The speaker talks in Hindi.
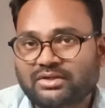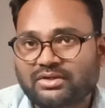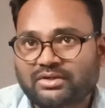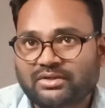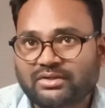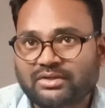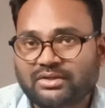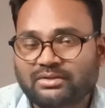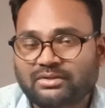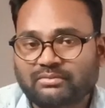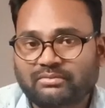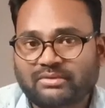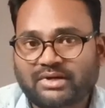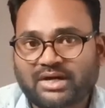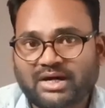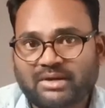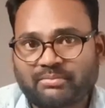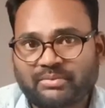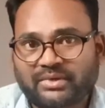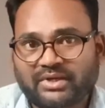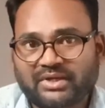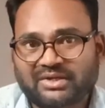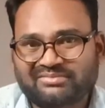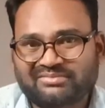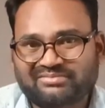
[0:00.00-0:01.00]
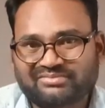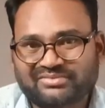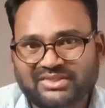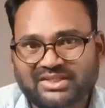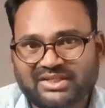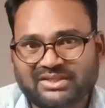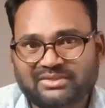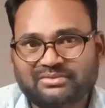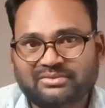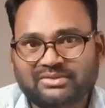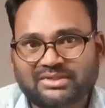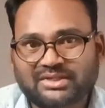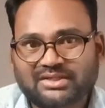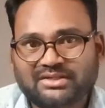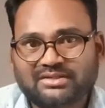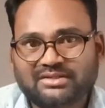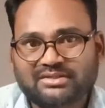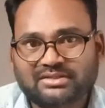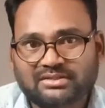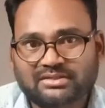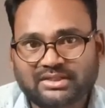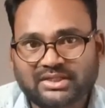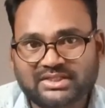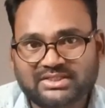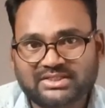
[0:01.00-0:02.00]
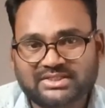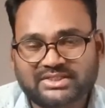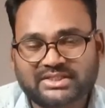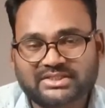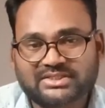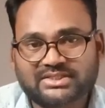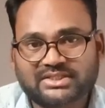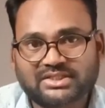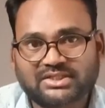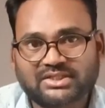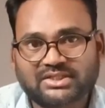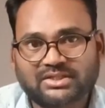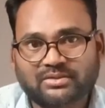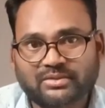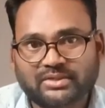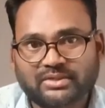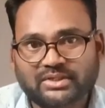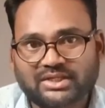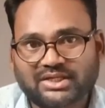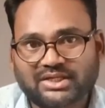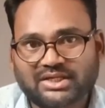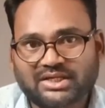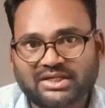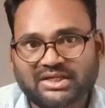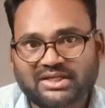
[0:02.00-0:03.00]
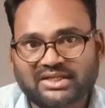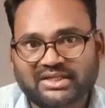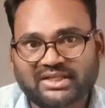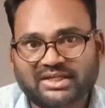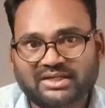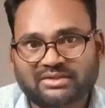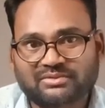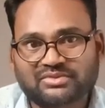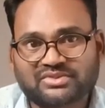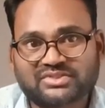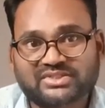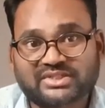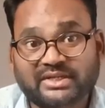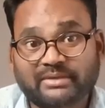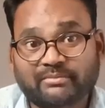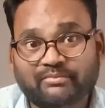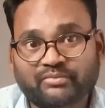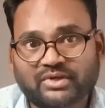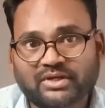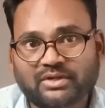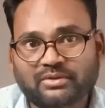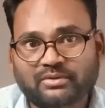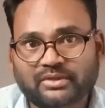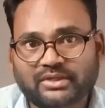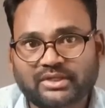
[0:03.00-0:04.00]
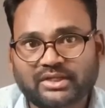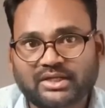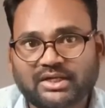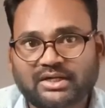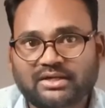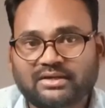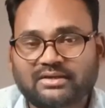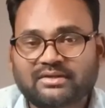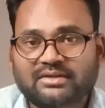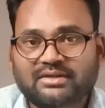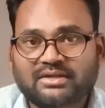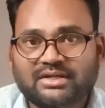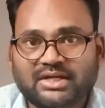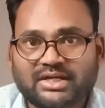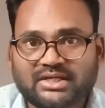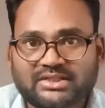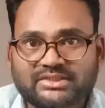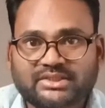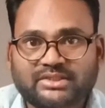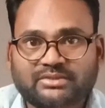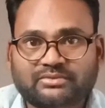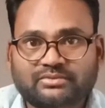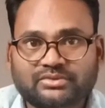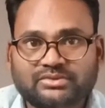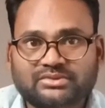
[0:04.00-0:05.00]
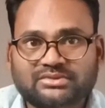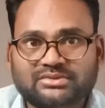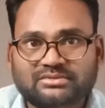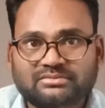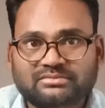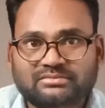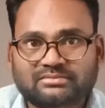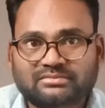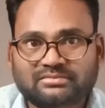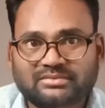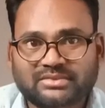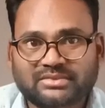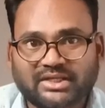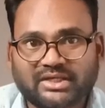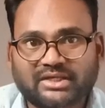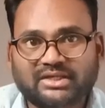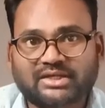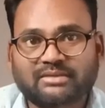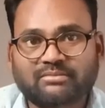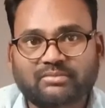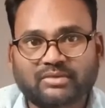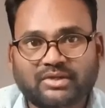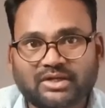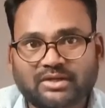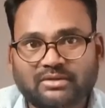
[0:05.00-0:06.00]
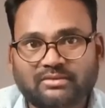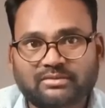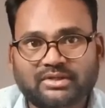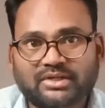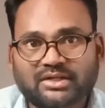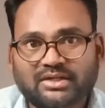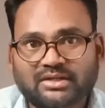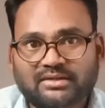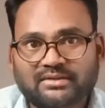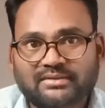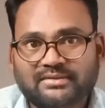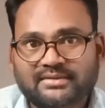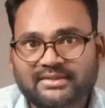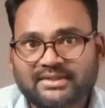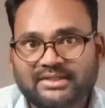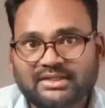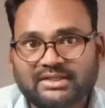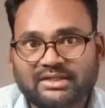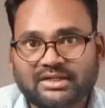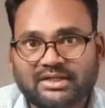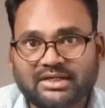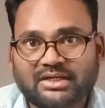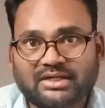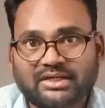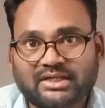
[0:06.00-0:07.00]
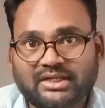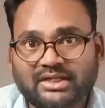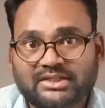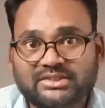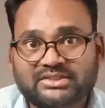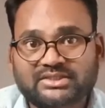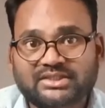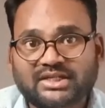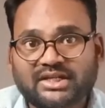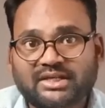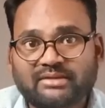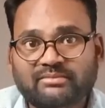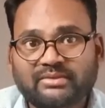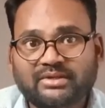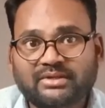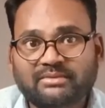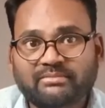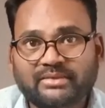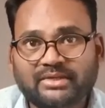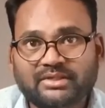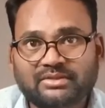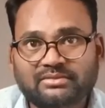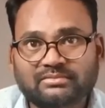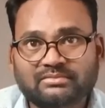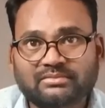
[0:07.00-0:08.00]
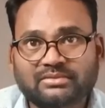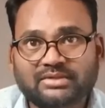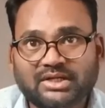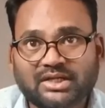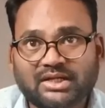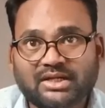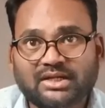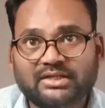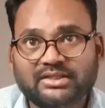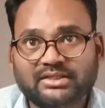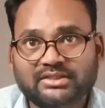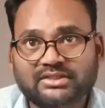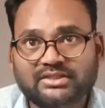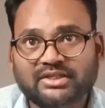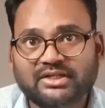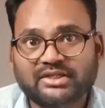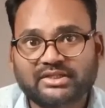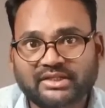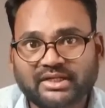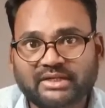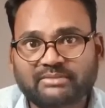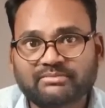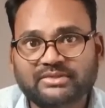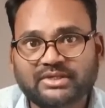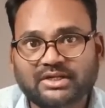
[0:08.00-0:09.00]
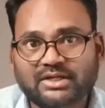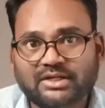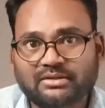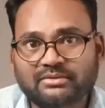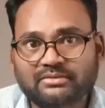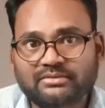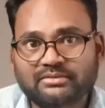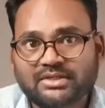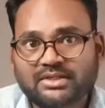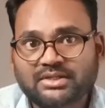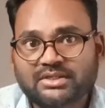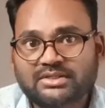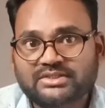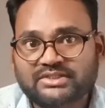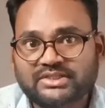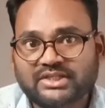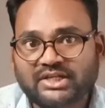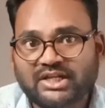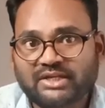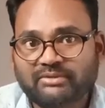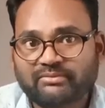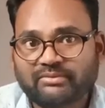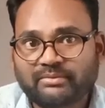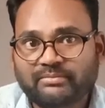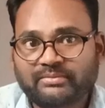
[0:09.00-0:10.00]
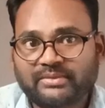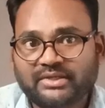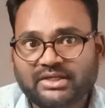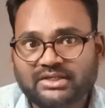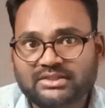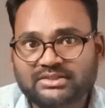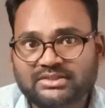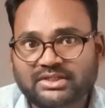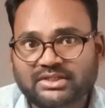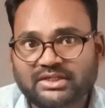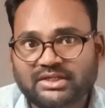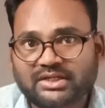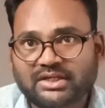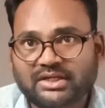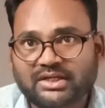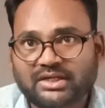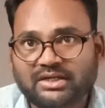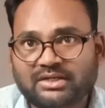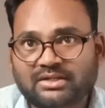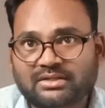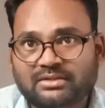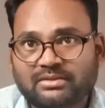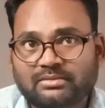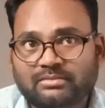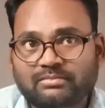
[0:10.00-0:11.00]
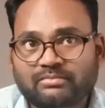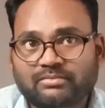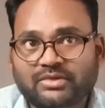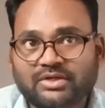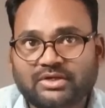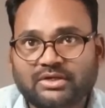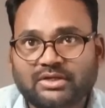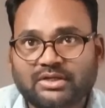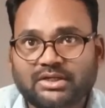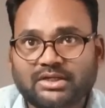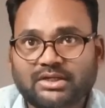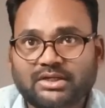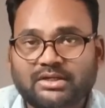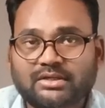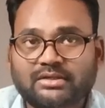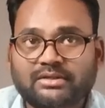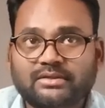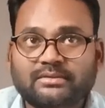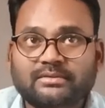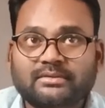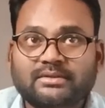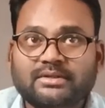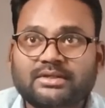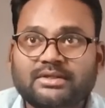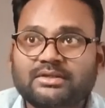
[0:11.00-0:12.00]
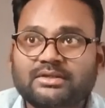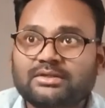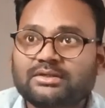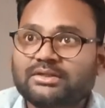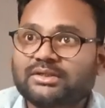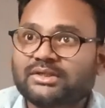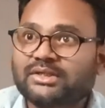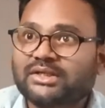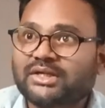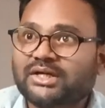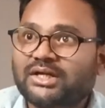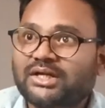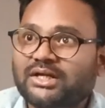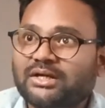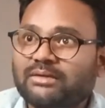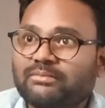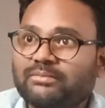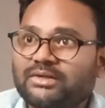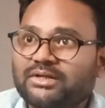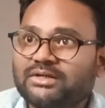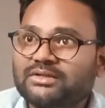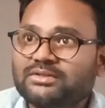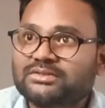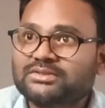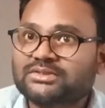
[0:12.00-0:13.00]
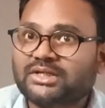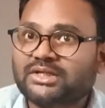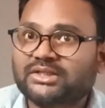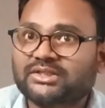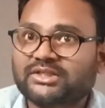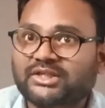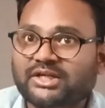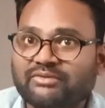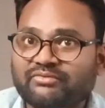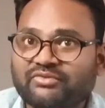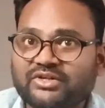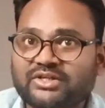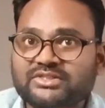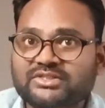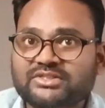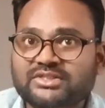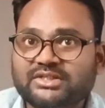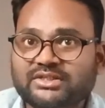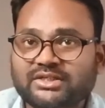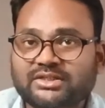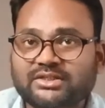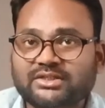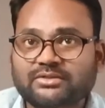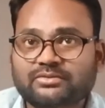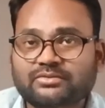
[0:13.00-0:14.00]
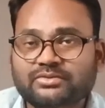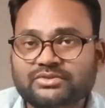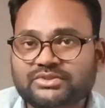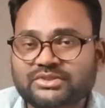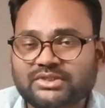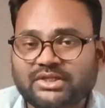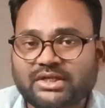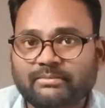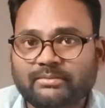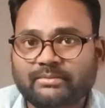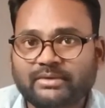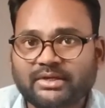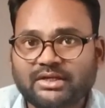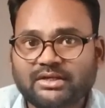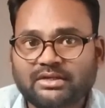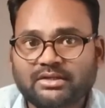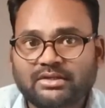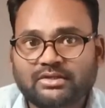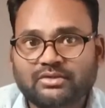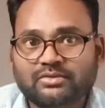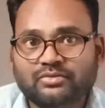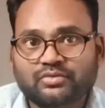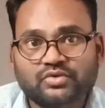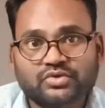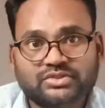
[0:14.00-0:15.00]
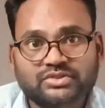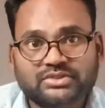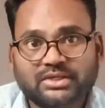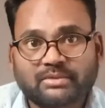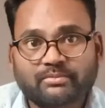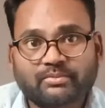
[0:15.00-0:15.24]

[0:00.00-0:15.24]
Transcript: और वहाँ पे देखूँगा स्टेशन का हो गया या कुछ टेम्पल हो गया ऐसा कुछ देख कर बनाऊँगा हाँ एक चेन्नई में मैं हालांकि थर्ड टाइम जा रहा हूँ चेन्नई में भी एक जगह है आ, क्या नाम है शायद कॉरपोरेशन करके कुछ नाम है उसका